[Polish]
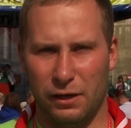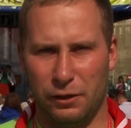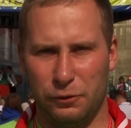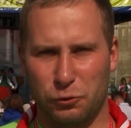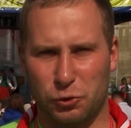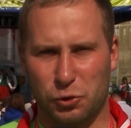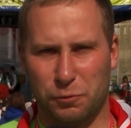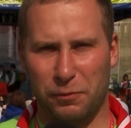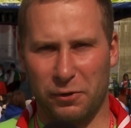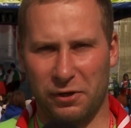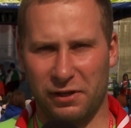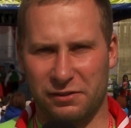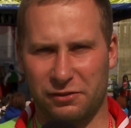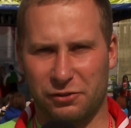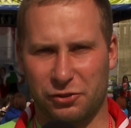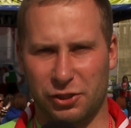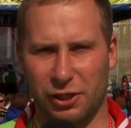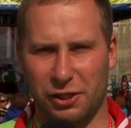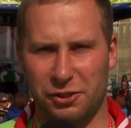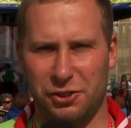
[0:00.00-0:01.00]
Już po raz
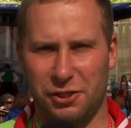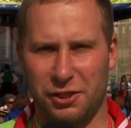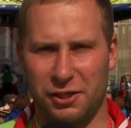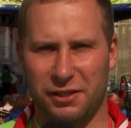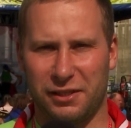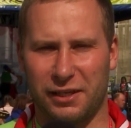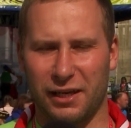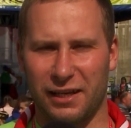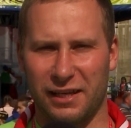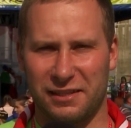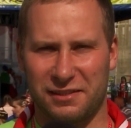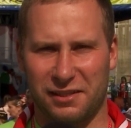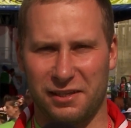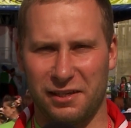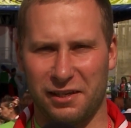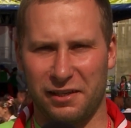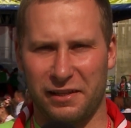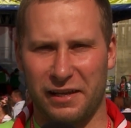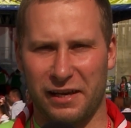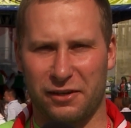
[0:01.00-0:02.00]
trzeci
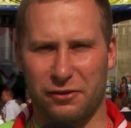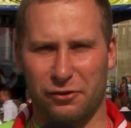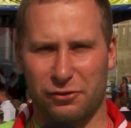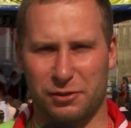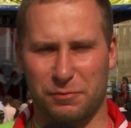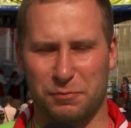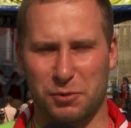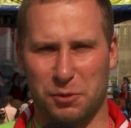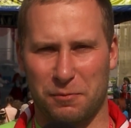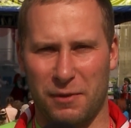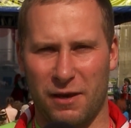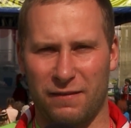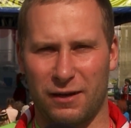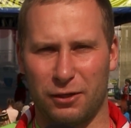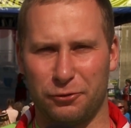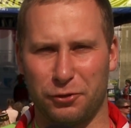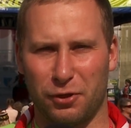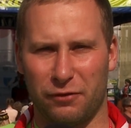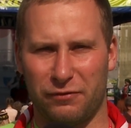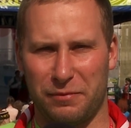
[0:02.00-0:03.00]
kielecki rynek
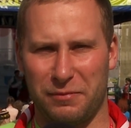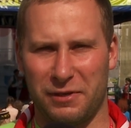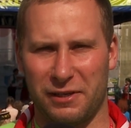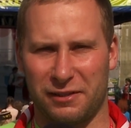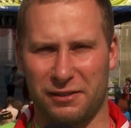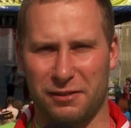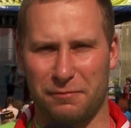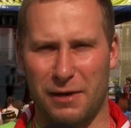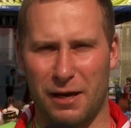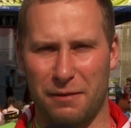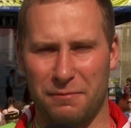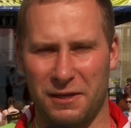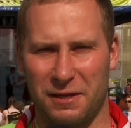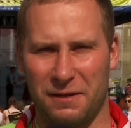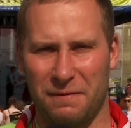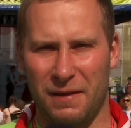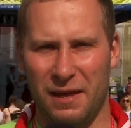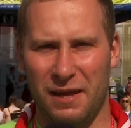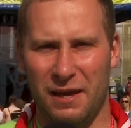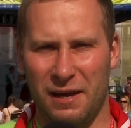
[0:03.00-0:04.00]
rozbrzmiewa ludowymi
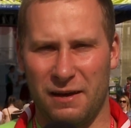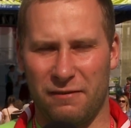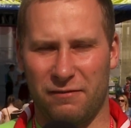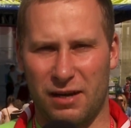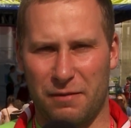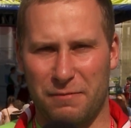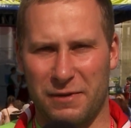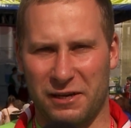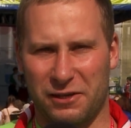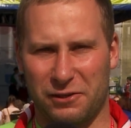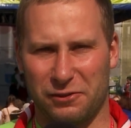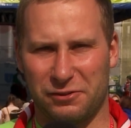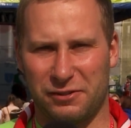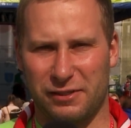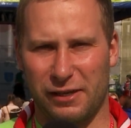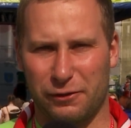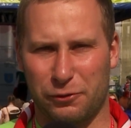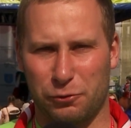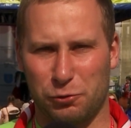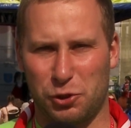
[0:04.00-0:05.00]
rytmami w ramach
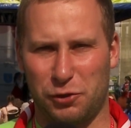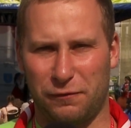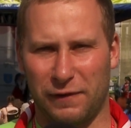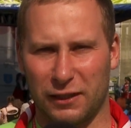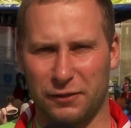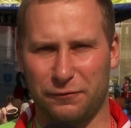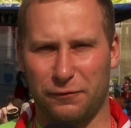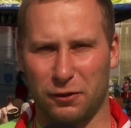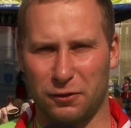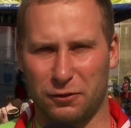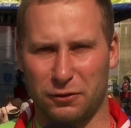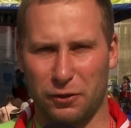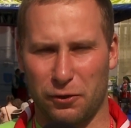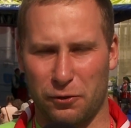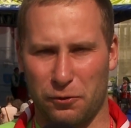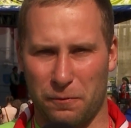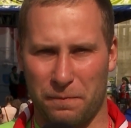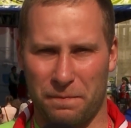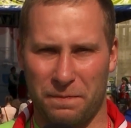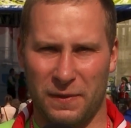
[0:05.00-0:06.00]
koncertu Świat
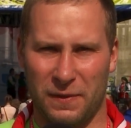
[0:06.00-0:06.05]
Folkloru.